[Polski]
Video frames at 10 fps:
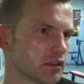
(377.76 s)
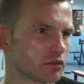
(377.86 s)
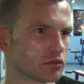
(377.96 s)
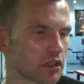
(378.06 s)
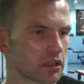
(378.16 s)

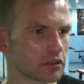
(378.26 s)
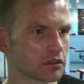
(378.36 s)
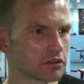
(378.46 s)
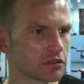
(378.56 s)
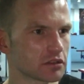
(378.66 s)
tutaj
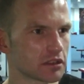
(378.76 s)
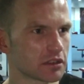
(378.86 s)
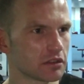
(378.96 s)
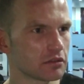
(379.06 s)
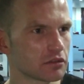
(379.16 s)
e,
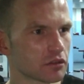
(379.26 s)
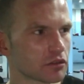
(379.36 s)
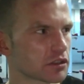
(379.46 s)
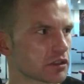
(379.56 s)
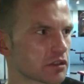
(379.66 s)

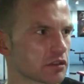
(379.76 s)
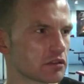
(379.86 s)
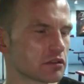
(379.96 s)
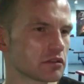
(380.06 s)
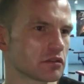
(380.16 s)
to, że
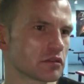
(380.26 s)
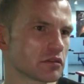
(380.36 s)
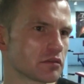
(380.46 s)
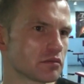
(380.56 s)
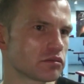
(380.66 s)

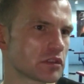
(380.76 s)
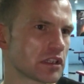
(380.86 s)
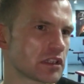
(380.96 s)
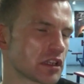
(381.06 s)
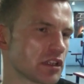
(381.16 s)

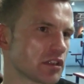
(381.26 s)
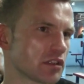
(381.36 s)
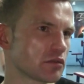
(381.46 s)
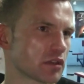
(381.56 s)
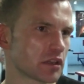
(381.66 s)
e, treningi,
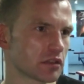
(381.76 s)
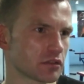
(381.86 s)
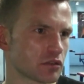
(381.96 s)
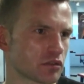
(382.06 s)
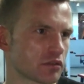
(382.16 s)
które
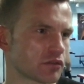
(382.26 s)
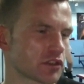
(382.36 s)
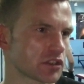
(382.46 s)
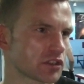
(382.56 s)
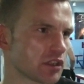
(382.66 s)
toczyłem
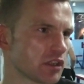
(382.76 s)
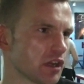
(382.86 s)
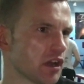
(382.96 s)
wcześniej,